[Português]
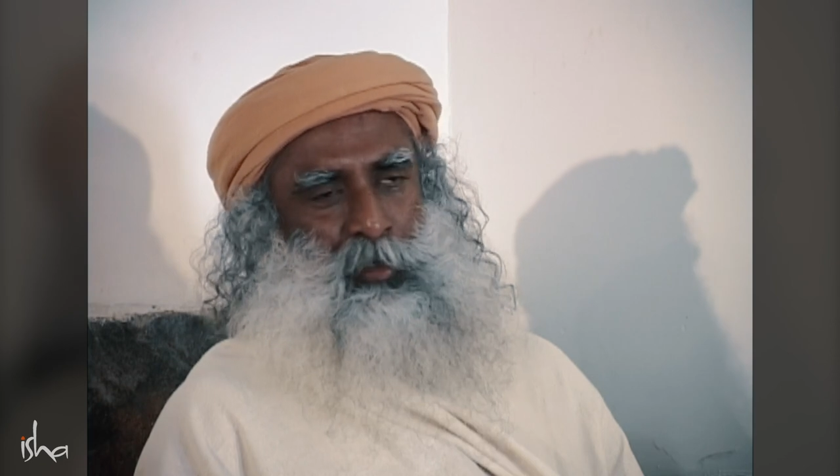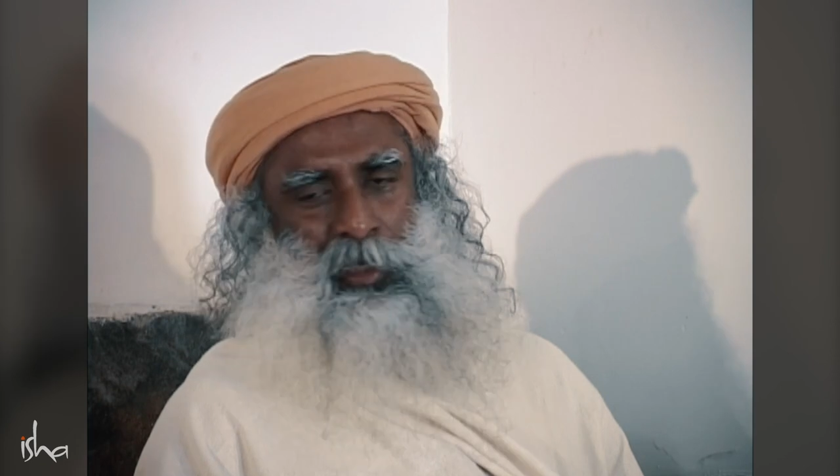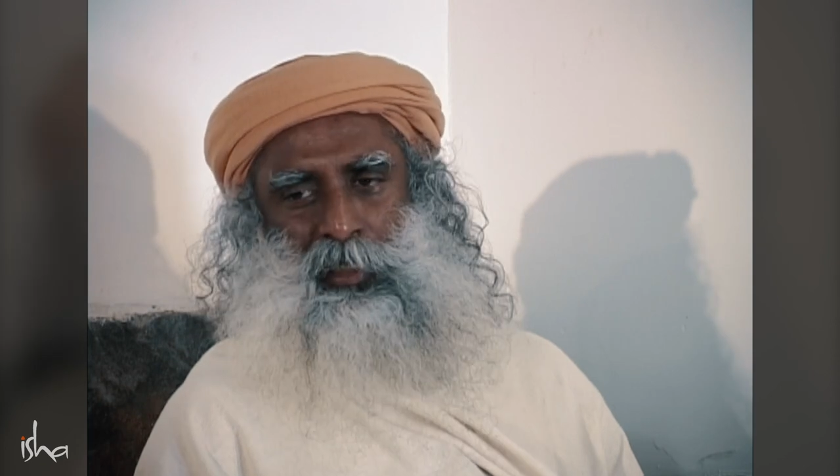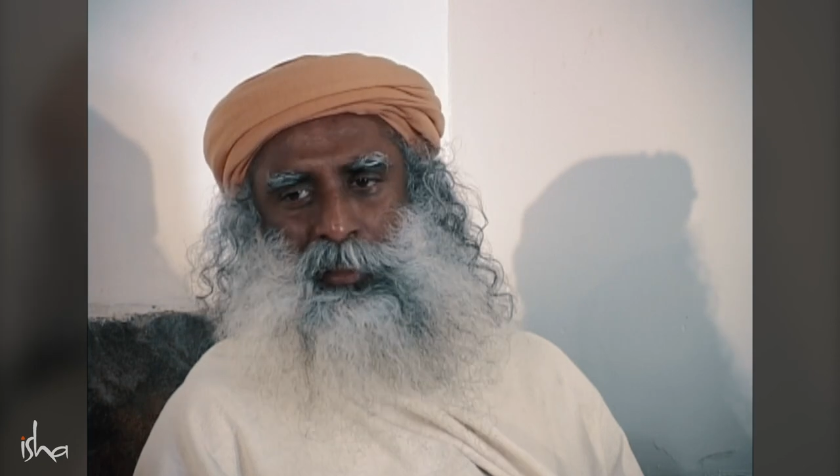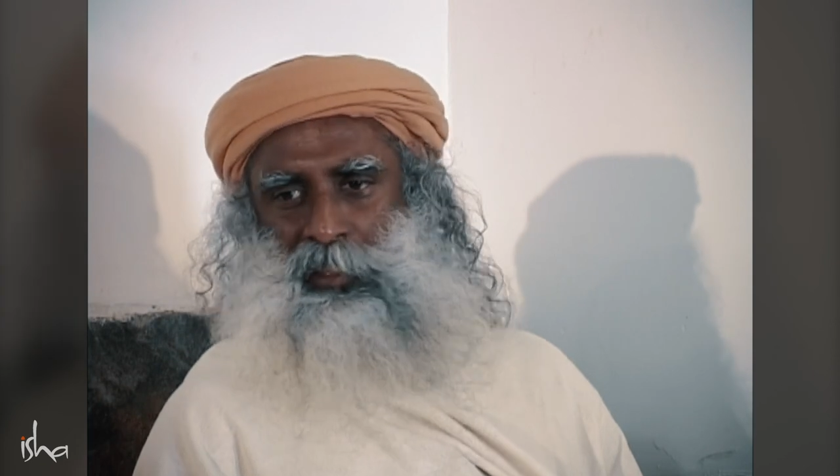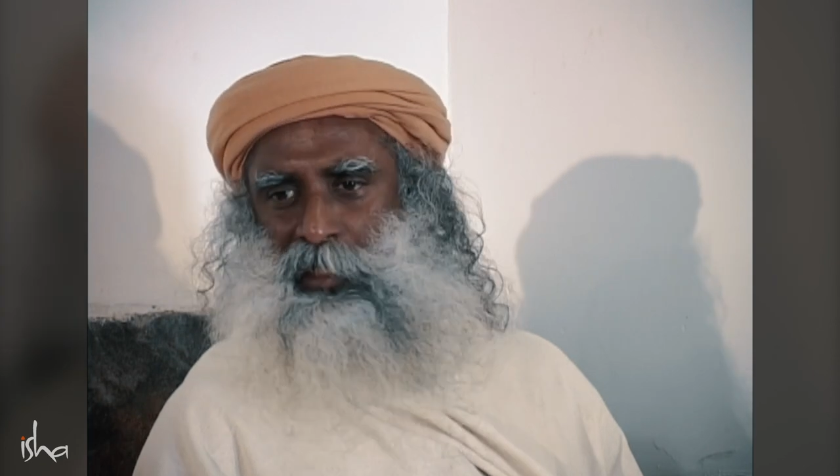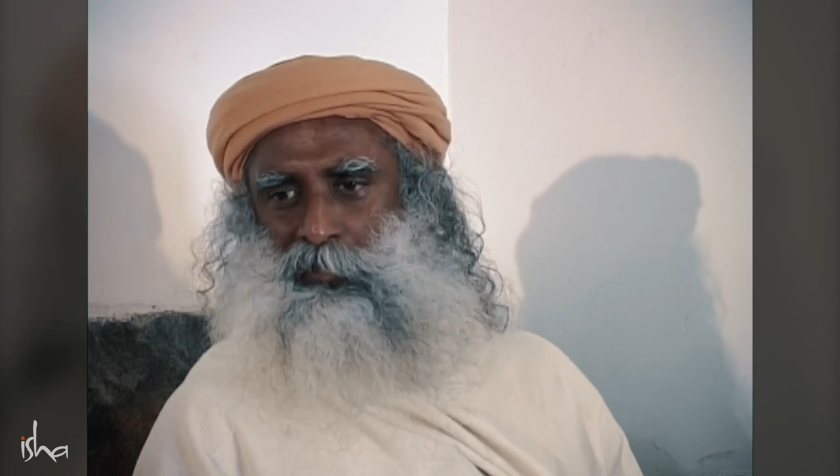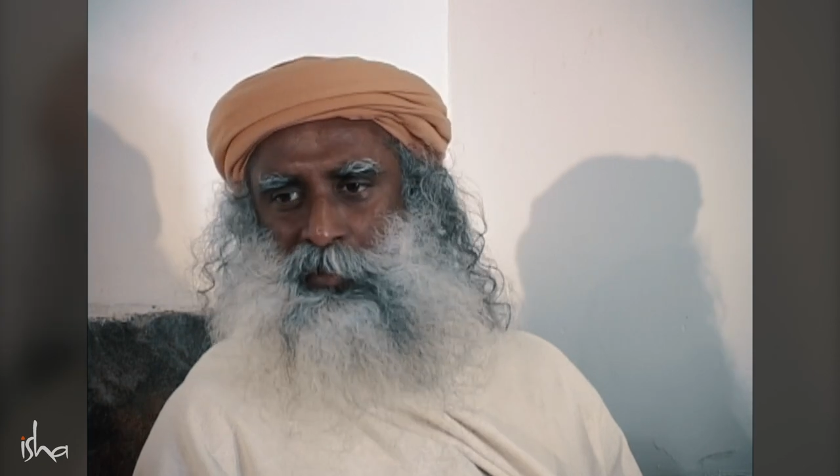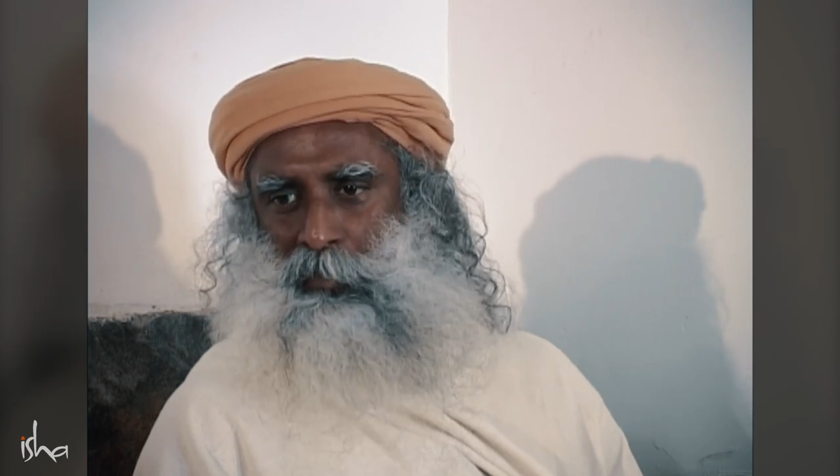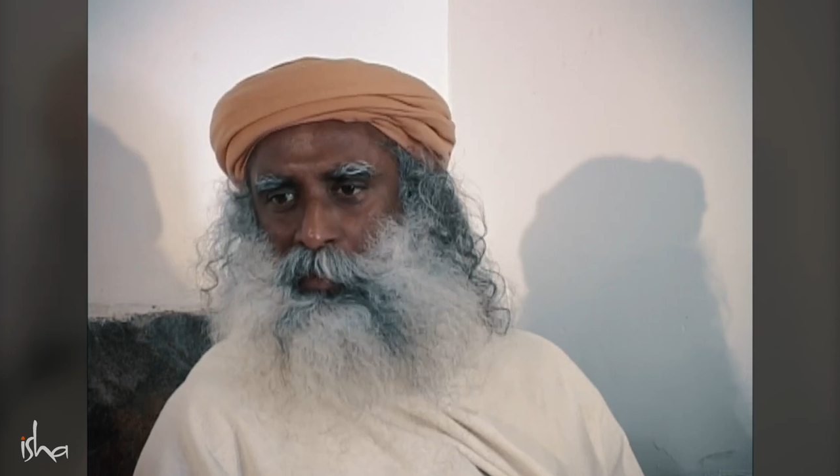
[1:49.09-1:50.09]
escravizado
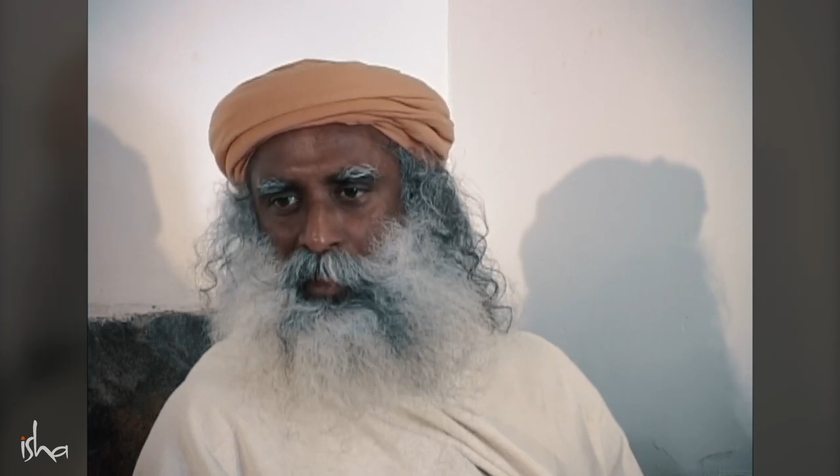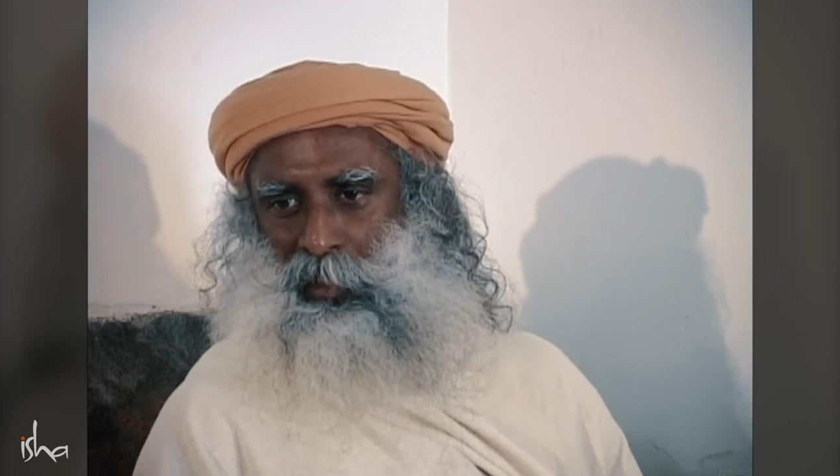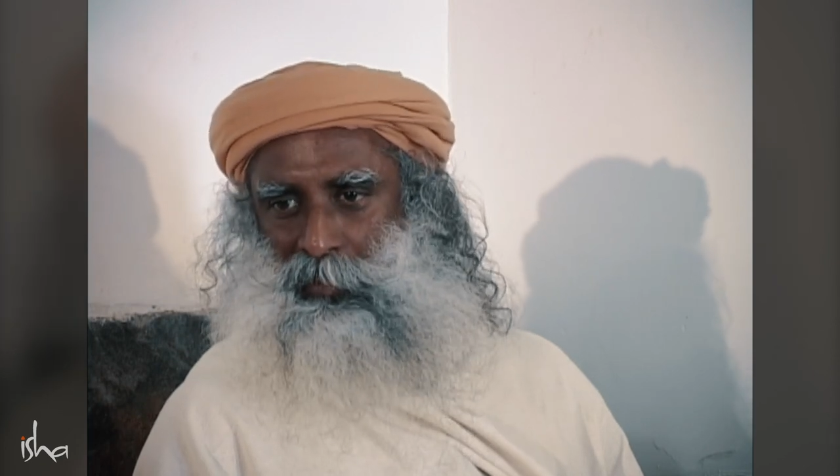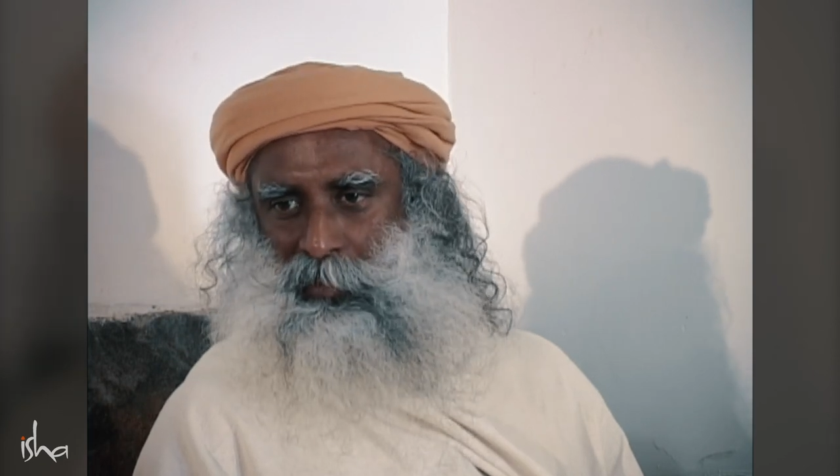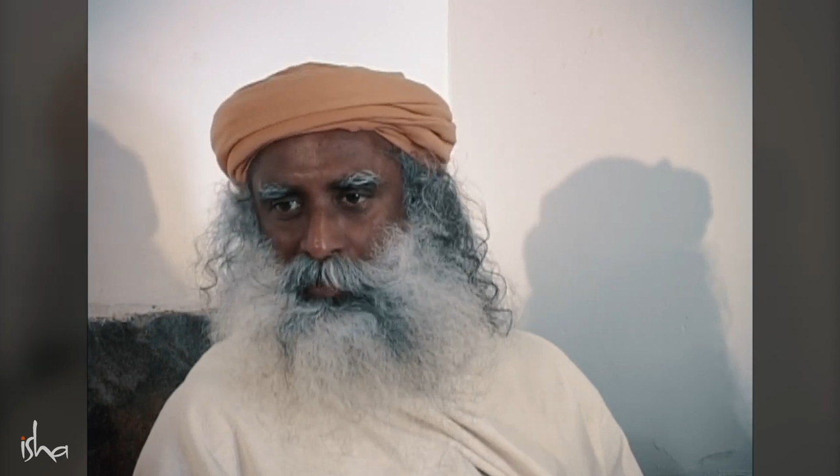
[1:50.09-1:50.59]
a outra pessoa,